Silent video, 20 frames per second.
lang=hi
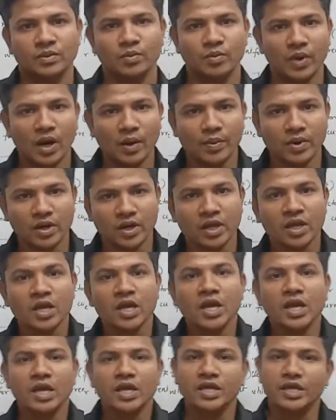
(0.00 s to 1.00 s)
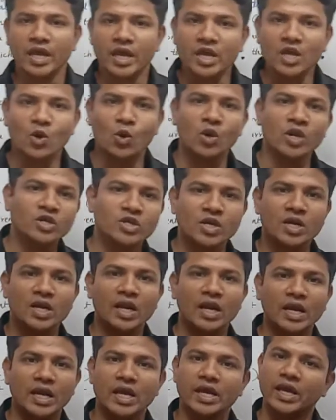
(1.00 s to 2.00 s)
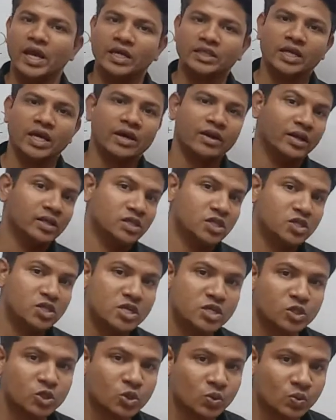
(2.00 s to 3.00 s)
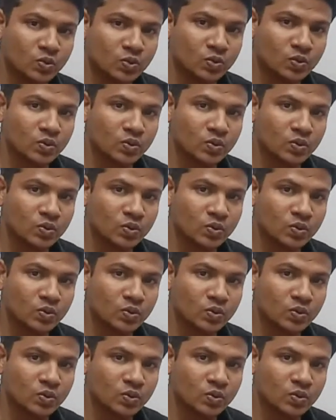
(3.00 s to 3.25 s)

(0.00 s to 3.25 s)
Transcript: बराबर यही कोलिजन लेके आता है रेजिस्टेंस को